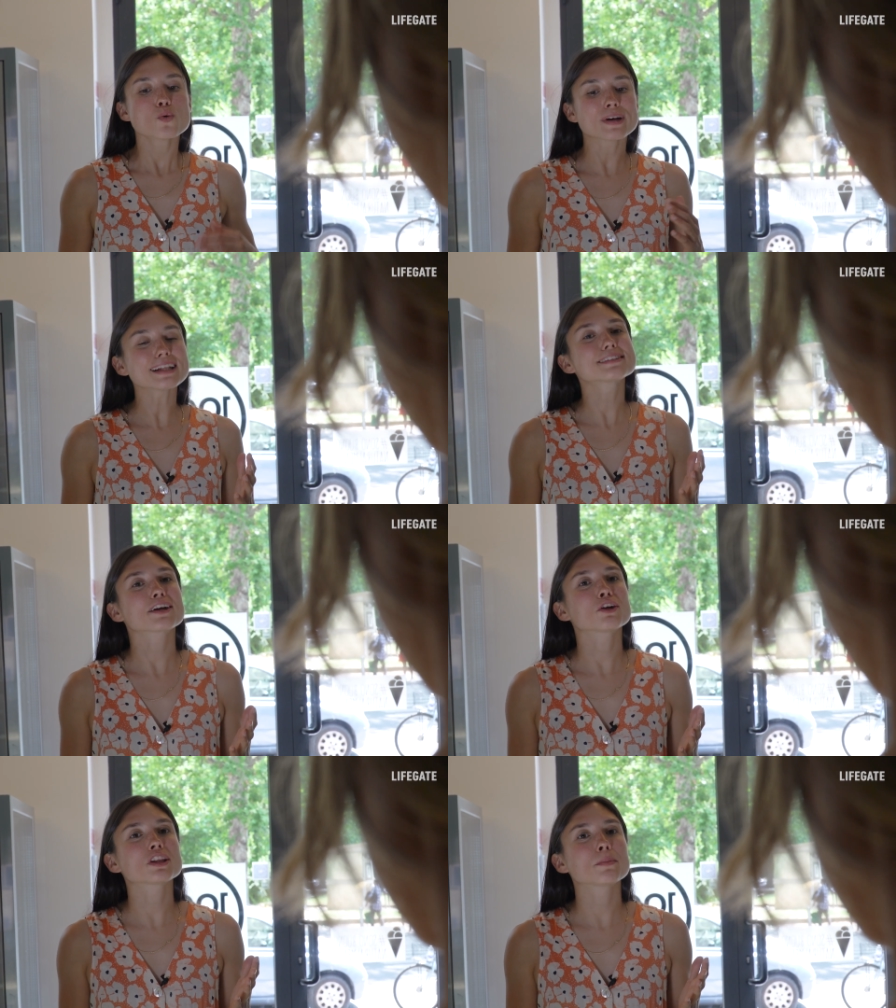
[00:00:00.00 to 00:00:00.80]

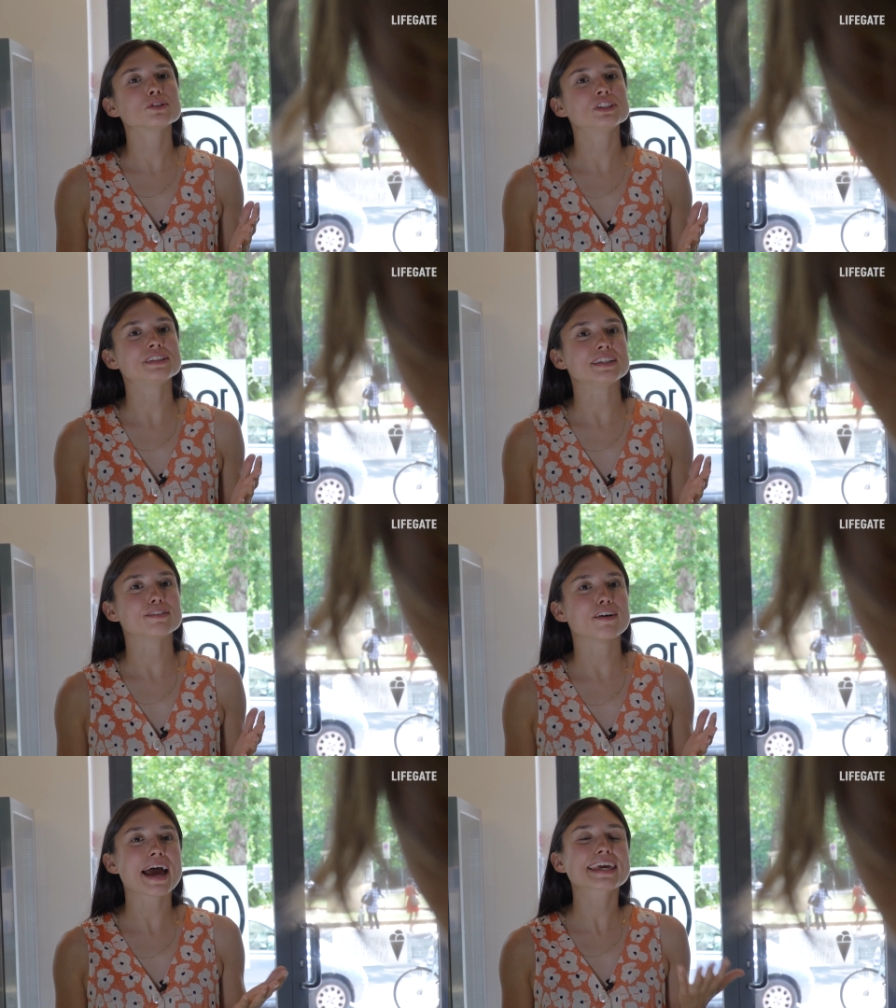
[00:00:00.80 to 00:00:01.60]
Un'altra nota
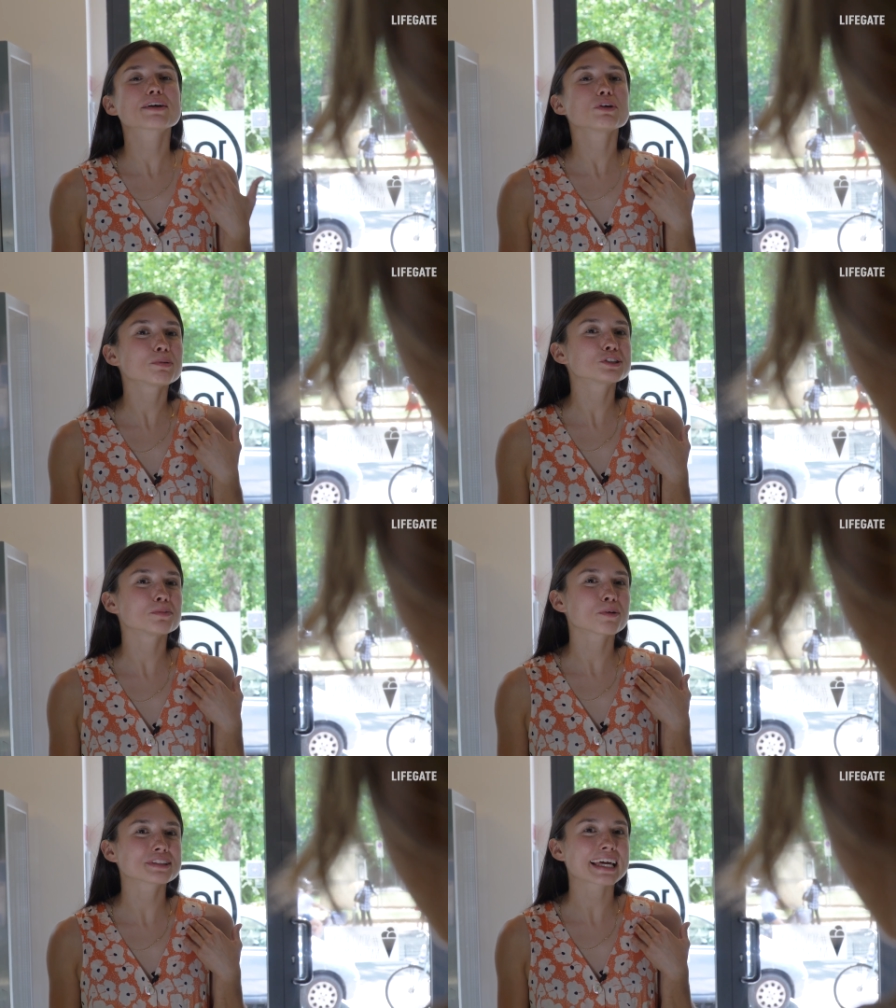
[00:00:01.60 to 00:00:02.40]
positiva è che qui
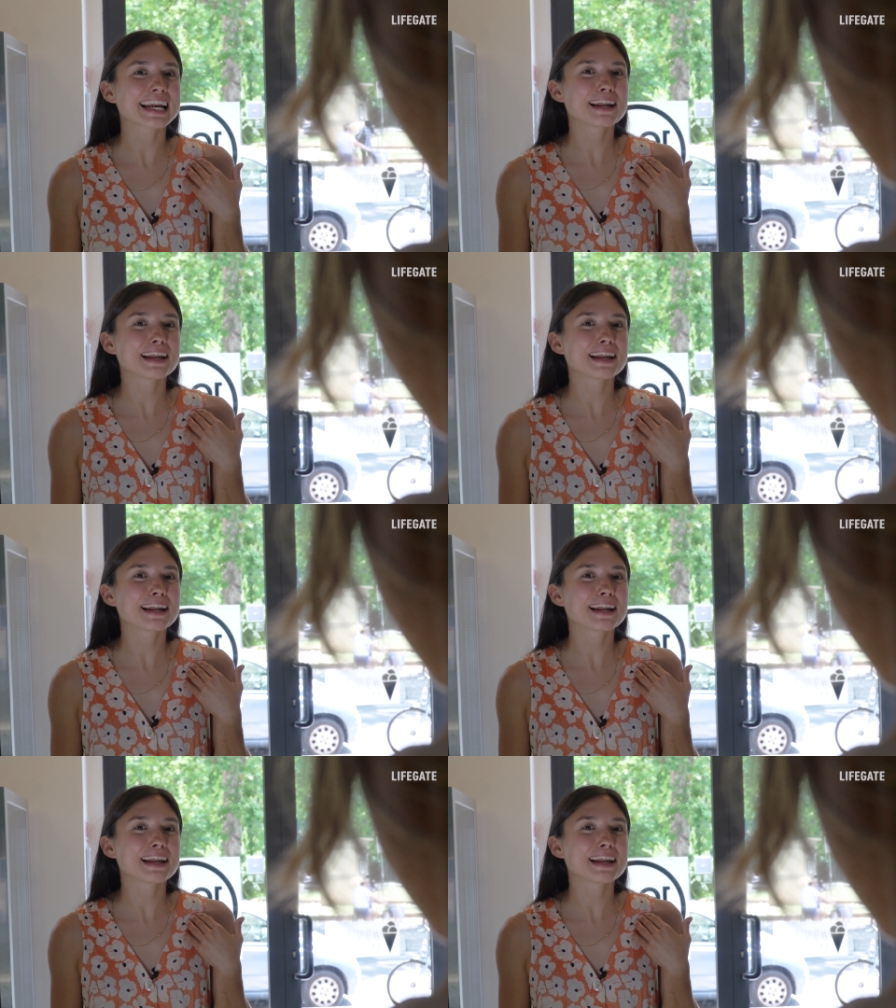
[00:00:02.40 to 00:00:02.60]
posso portare